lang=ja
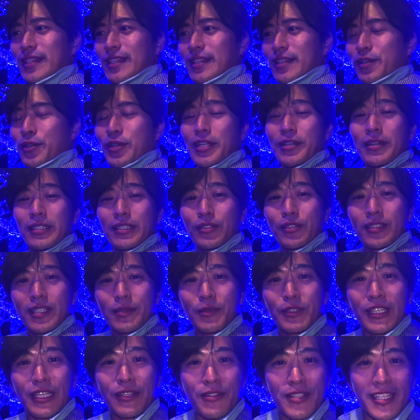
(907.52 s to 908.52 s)
俺はとって
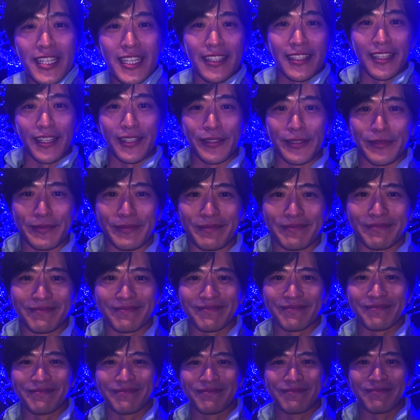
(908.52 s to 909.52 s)
も楽しかったよ
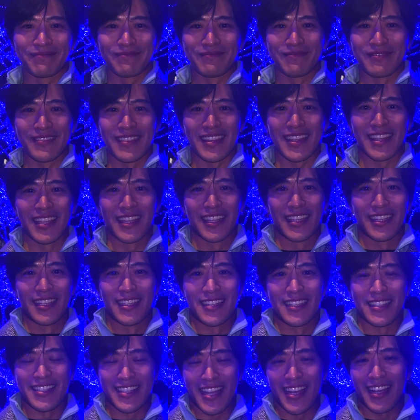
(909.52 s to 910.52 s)

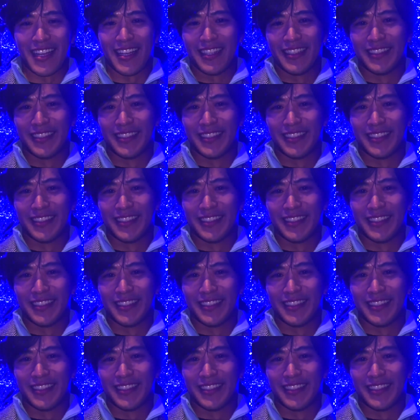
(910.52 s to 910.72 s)
じゃあ